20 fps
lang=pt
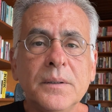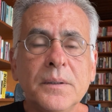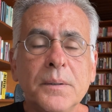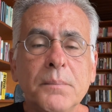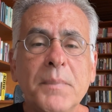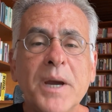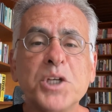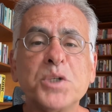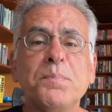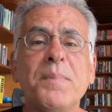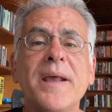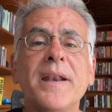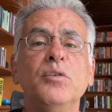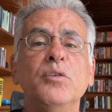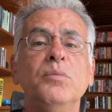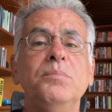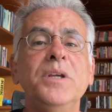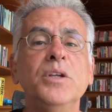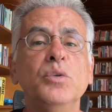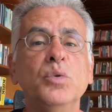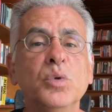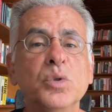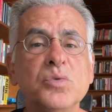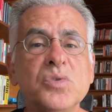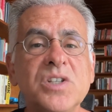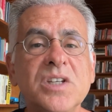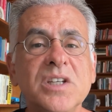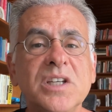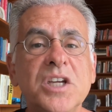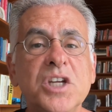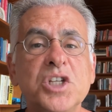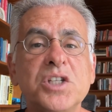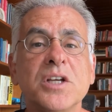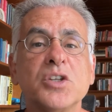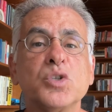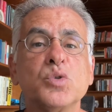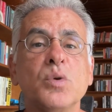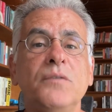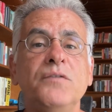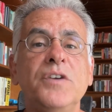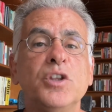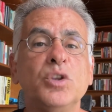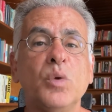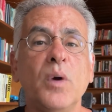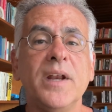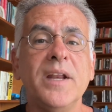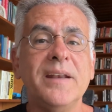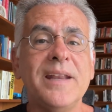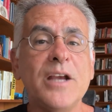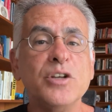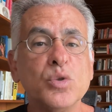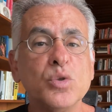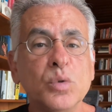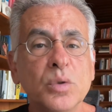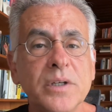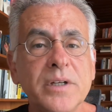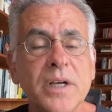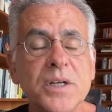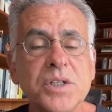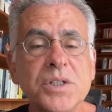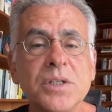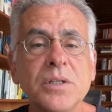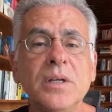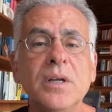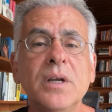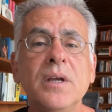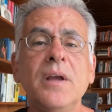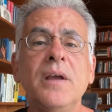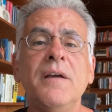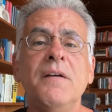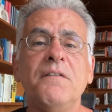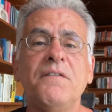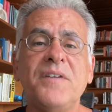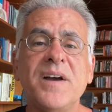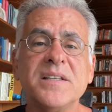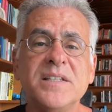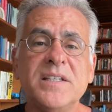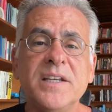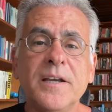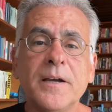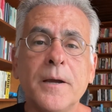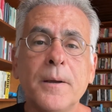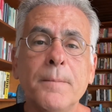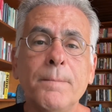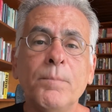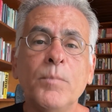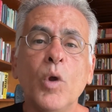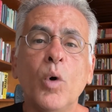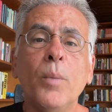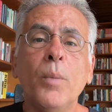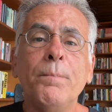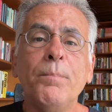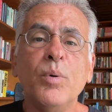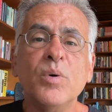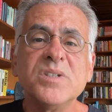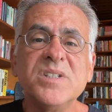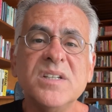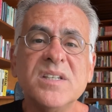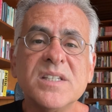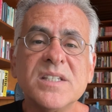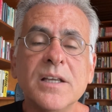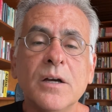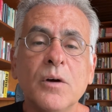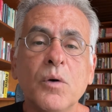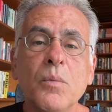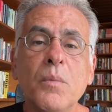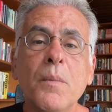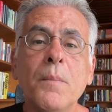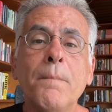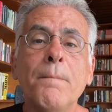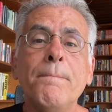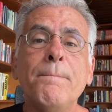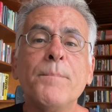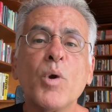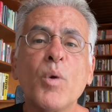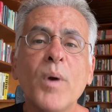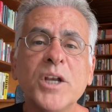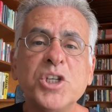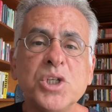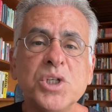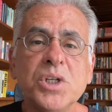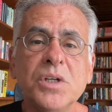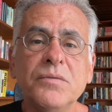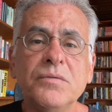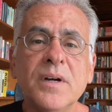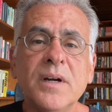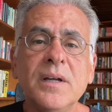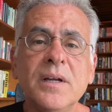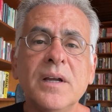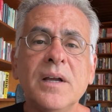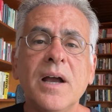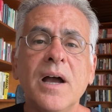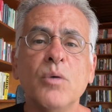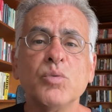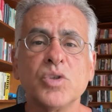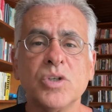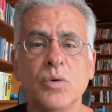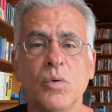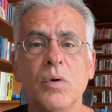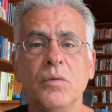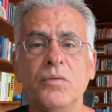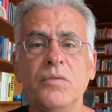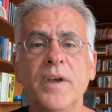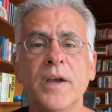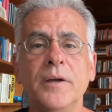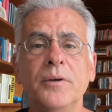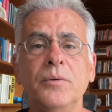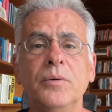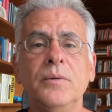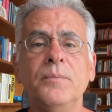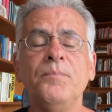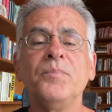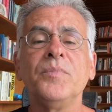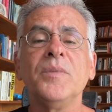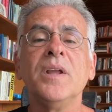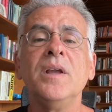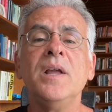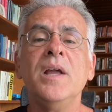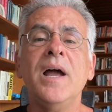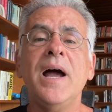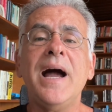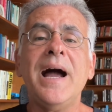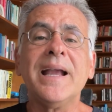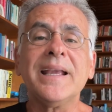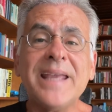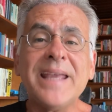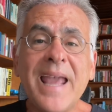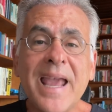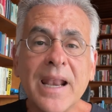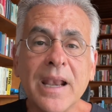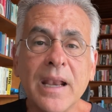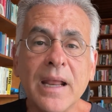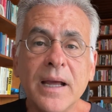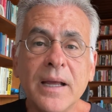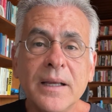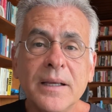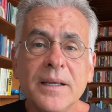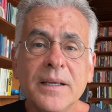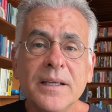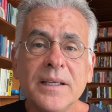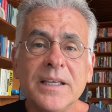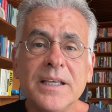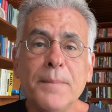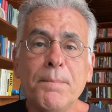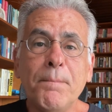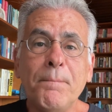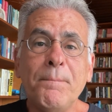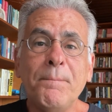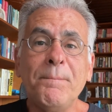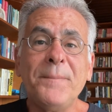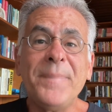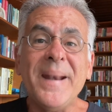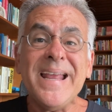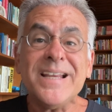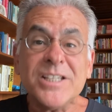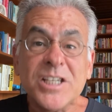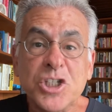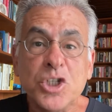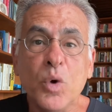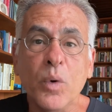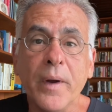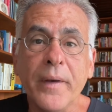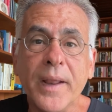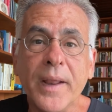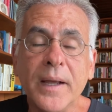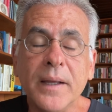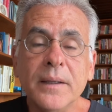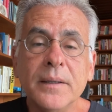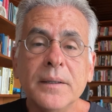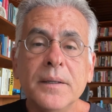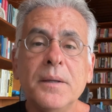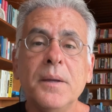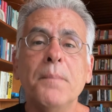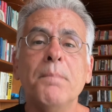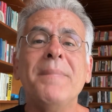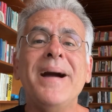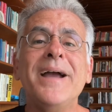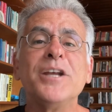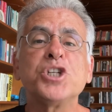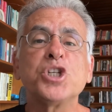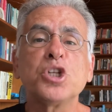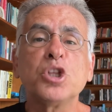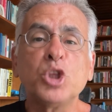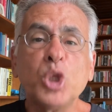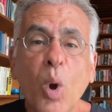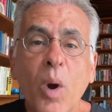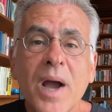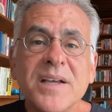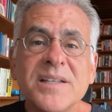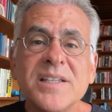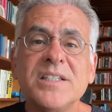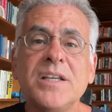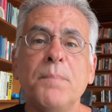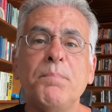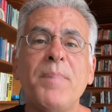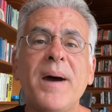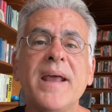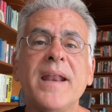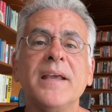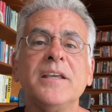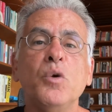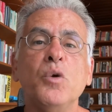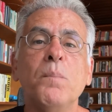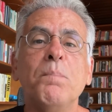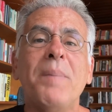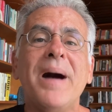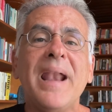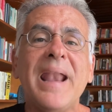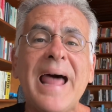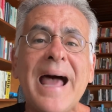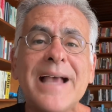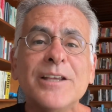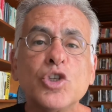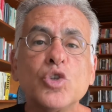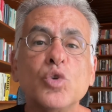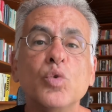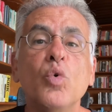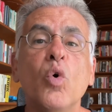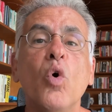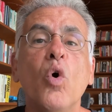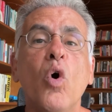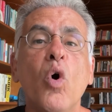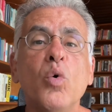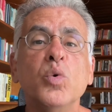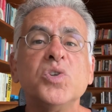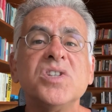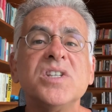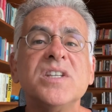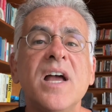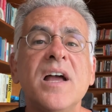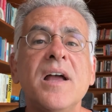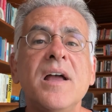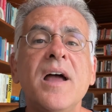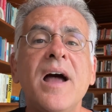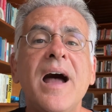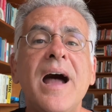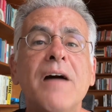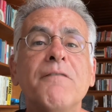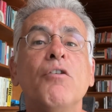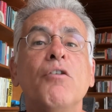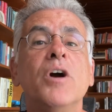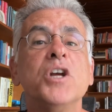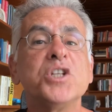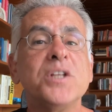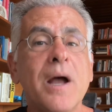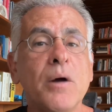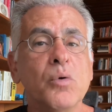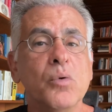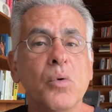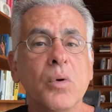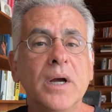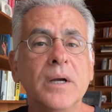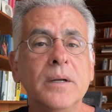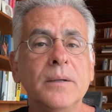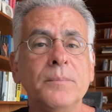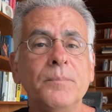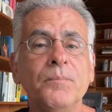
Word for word: mas para no minuto seguinte à sua vitória nas urnas, fazer oposição proativa ao seu governo. Aquela que pressiona, mas torce para que o palácio ouça a voz da rua,